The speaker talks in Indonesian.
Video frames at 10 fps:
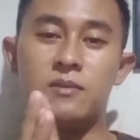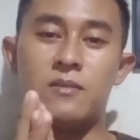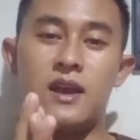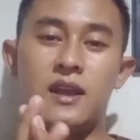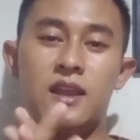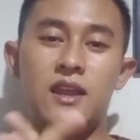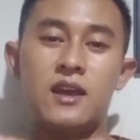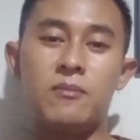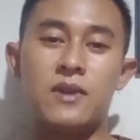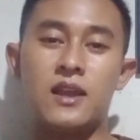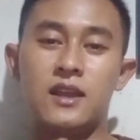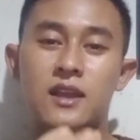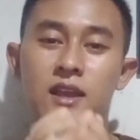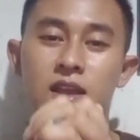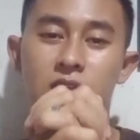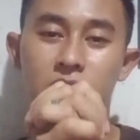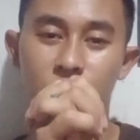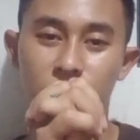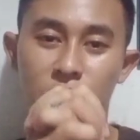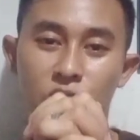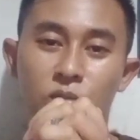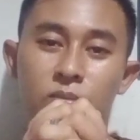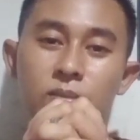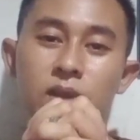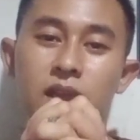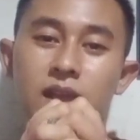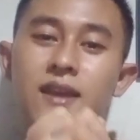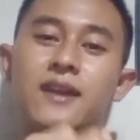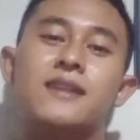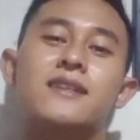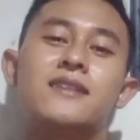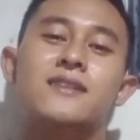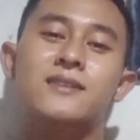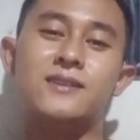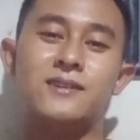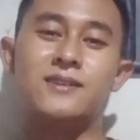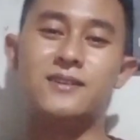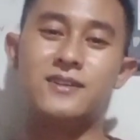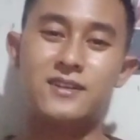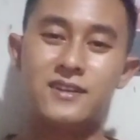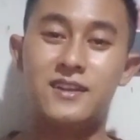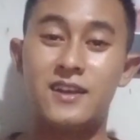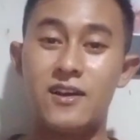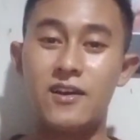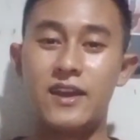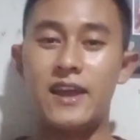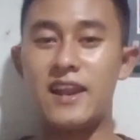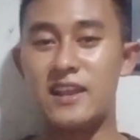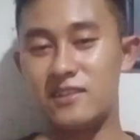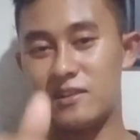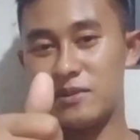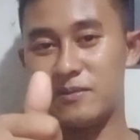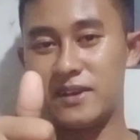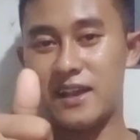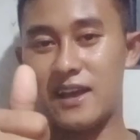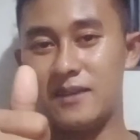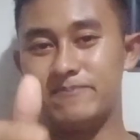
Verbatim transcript: berbagi apalagi lupa ngopi itu oke lanjut teman-teman ya